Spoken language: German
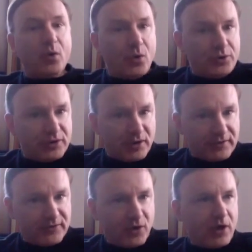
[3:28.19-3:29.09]
unter
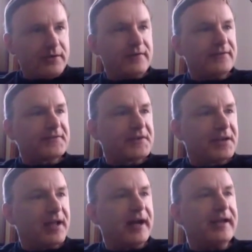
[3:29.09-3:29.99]
sonst
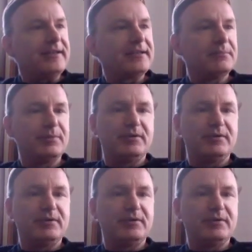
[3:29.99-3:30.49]
gleichen